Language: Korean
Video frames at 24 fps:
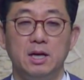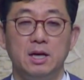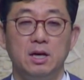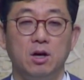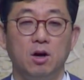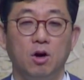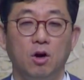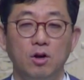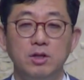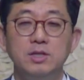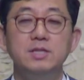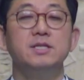
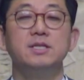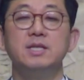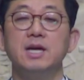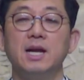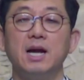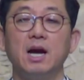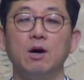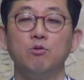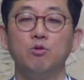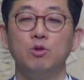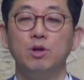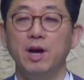
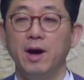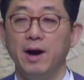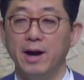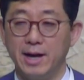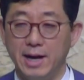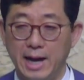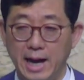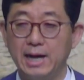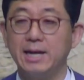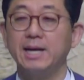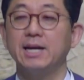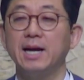언제나 우리와
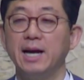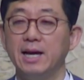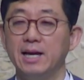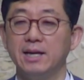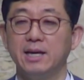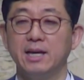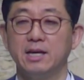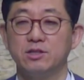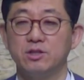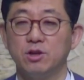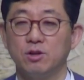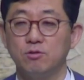가까이
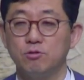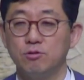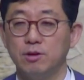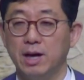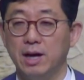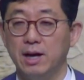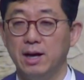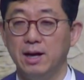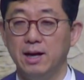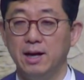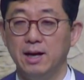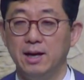계셨구나.
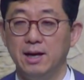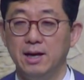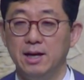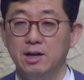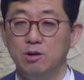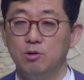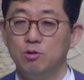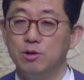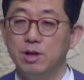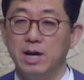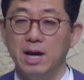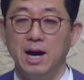
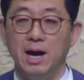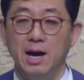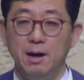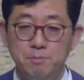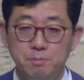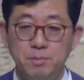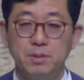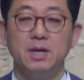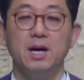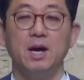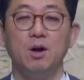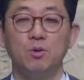우리와
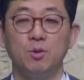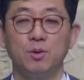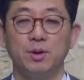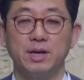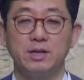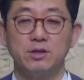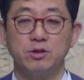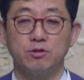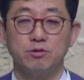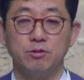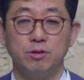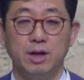함께하고
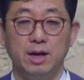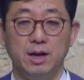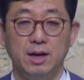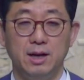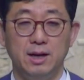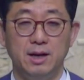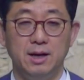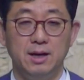계셨구나.